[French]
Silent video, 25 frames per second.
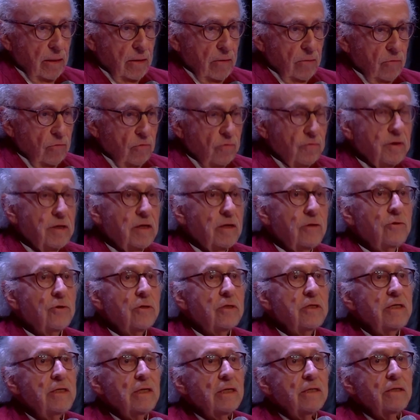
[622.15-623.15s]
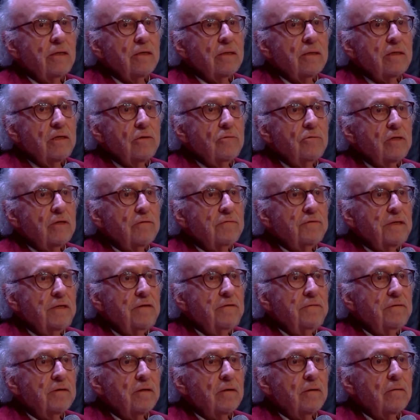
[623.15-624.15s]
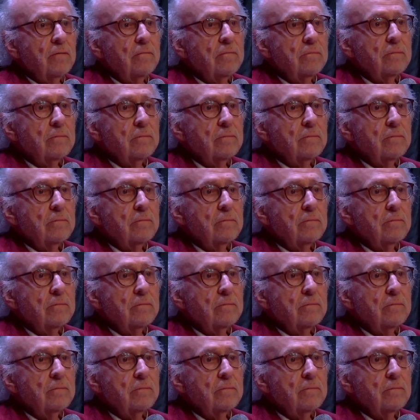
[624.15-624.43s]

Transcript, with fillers: Ouvrir un ordinateur, c'est tout à fait différent